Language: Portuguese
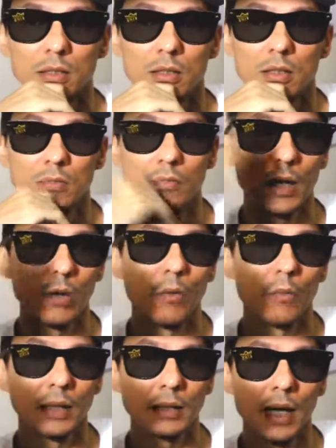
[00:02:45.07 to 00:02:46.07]
E para
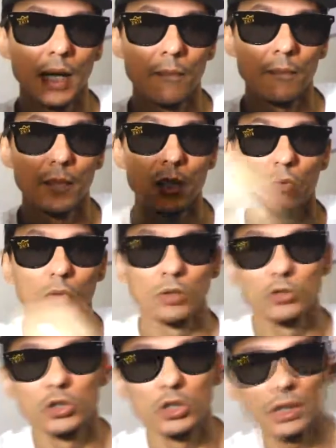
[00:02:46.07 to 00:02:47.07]
completar, quando
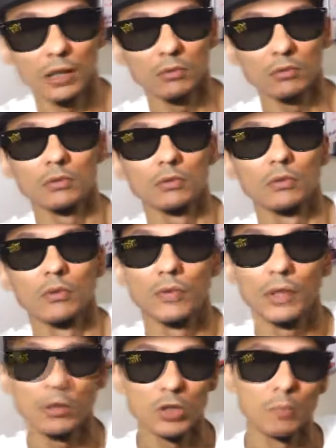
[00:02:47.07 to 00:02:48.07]
chega no final
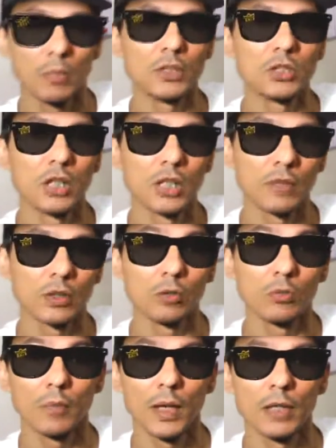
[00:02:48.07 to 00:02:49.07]
do expediente, vai todo
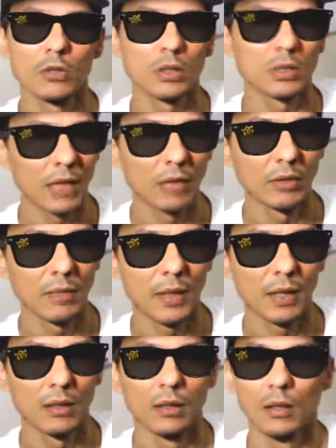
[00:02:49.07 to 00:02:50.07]
mundo para a rede social, né? Para
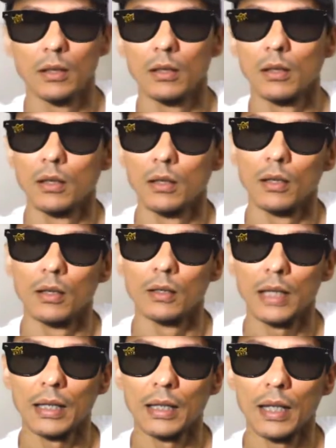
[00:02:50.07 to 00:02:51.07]
dar
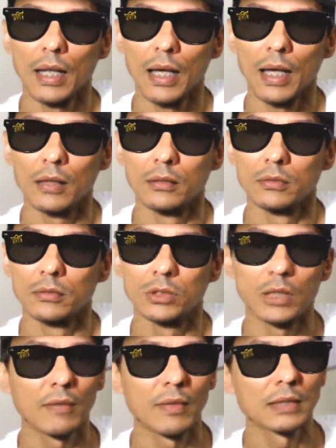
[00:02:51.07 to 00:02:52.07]
aquela
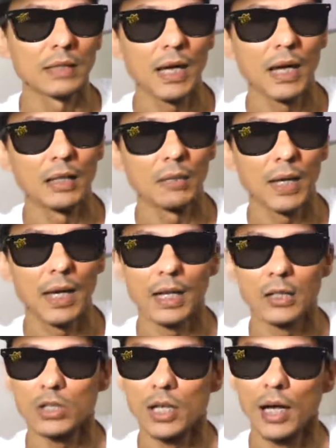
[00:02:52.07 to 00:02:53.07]
extravasada, para
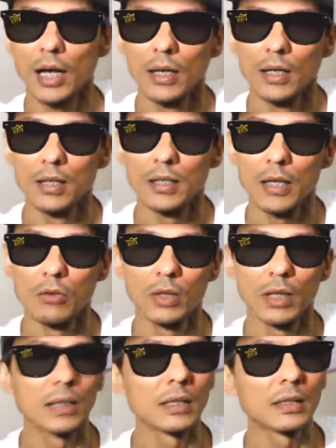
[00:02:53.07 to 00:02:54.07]
relaxar. E aí o que,
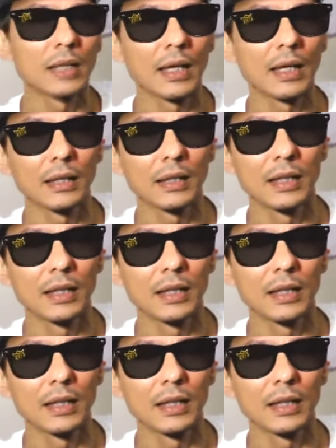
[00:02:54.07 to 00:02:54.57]
que tem lá na rede